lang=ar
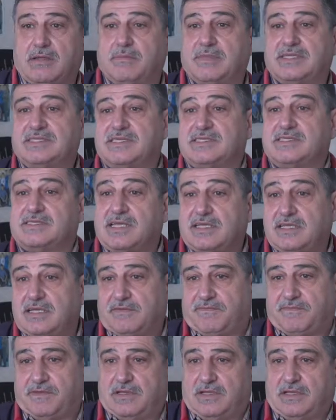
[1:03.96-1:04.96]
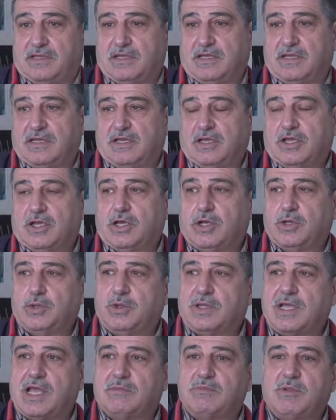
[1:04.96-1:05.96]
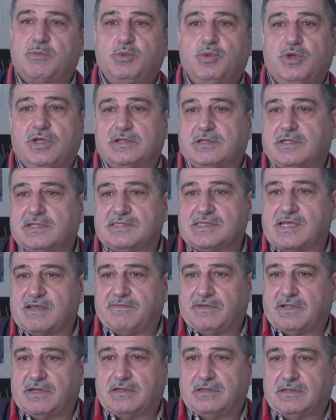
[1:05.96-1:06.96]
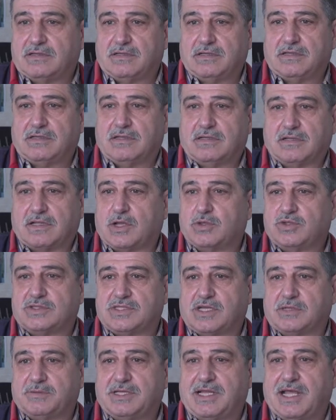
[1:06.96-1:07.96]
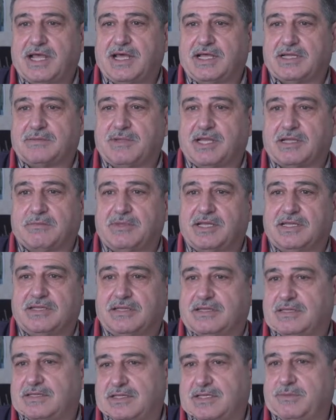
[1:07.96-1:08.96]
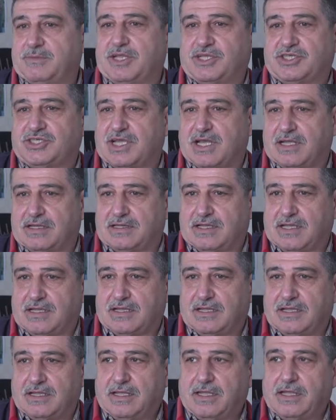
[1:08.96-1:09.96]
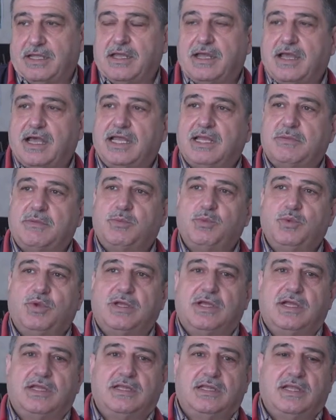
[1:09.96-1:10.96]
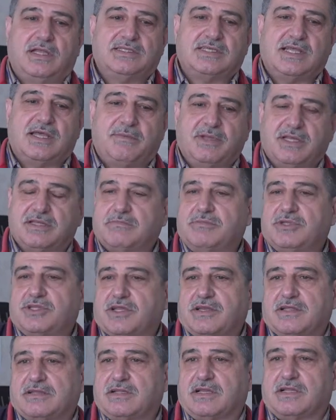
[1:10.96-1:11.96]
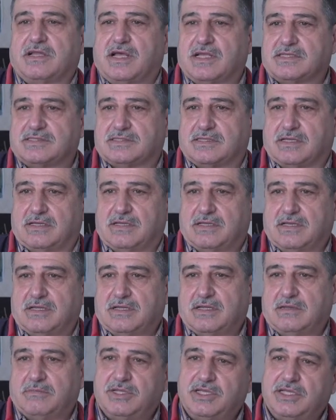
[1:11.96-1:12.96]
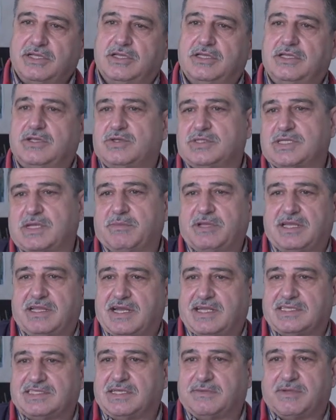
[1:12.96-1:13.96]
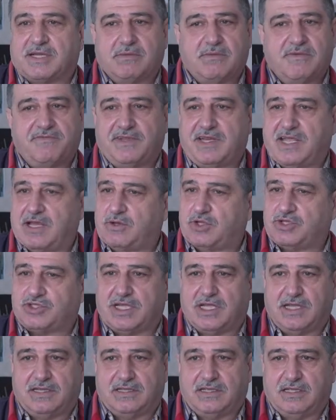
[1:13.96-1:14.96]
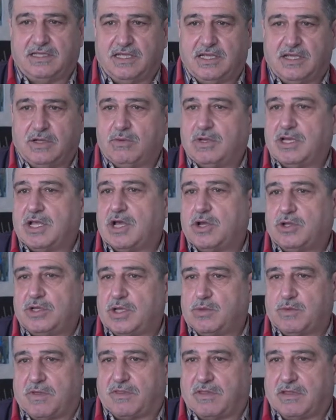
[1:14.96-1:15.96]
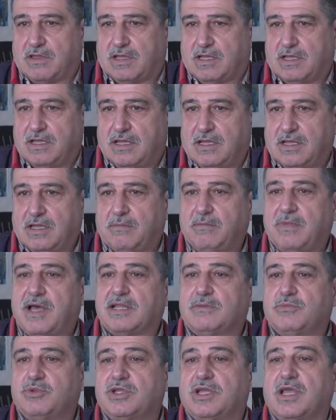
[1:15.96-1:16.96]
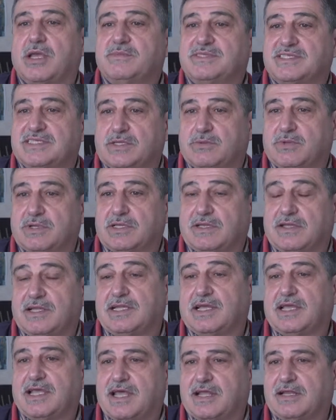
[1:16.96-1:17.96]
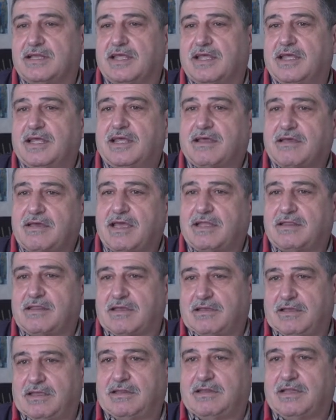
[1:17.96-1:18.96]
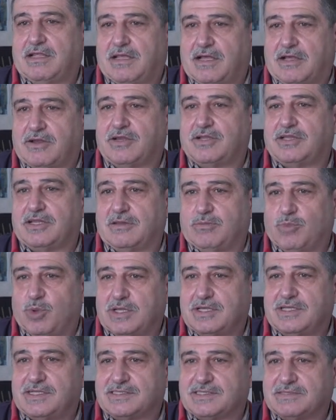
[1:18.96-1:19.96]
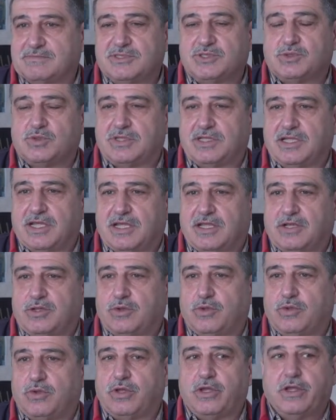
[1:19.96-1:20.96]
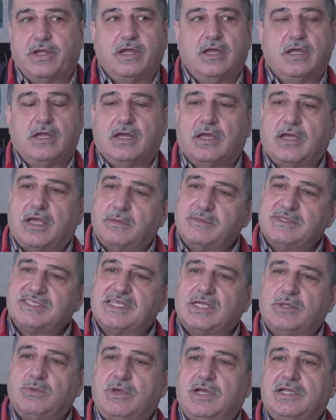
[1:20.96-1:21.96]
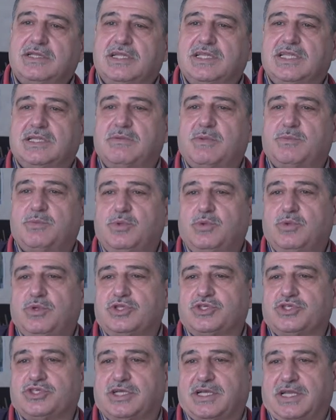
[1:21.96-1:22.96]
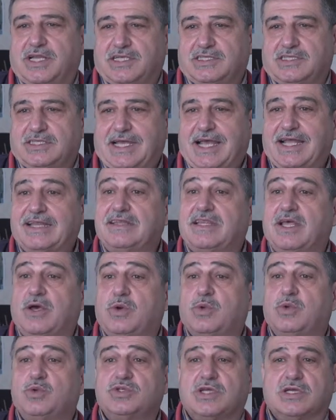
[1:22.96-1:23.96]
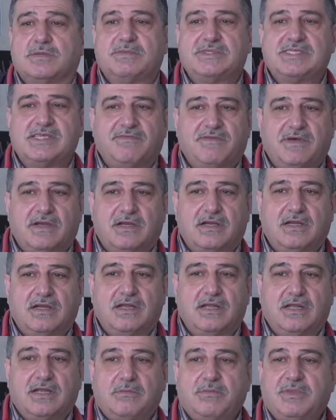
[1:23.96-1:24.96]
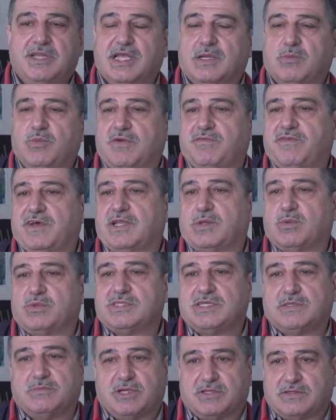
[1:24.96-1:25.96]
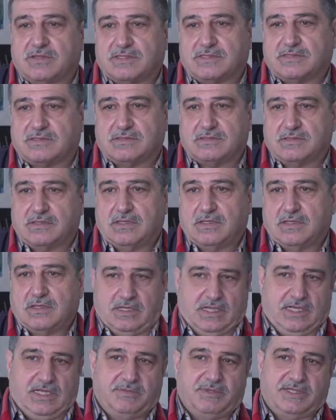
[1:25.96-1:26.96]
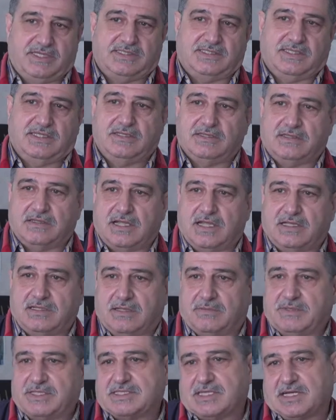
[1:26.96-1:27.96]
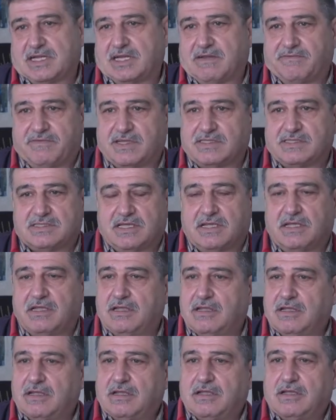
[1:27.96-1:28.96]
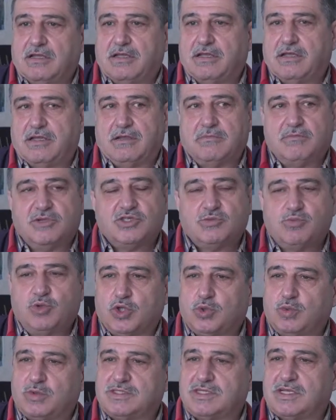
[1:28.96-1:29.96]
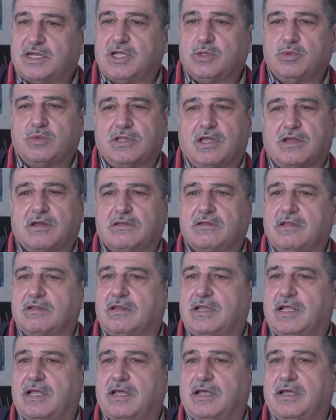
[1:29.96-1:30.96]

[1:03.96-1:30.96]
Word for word: بس السيء فيه انه كان ممنوع انت تسافر القانون 49 حارمك من تملك شهادتك انا ممنوع اذا عملت بطريقتي الخاصه بدي ادرس كمل دراستي برا ما فيني اخذ شهادتي ولا اخذ اي وثيقه بعد مضي خمس سنوات هذا كان قيد تقييد لحريه المهندس بسوريا انه خمس سنوات انت ممنوع تشتغل اي شيء حتى خروجك بسفر بدك موافقه الوزير المختص يعني انا بال90 طلعت مثلا على فرنسا آه، مجموعه وزارات وتعرضت ل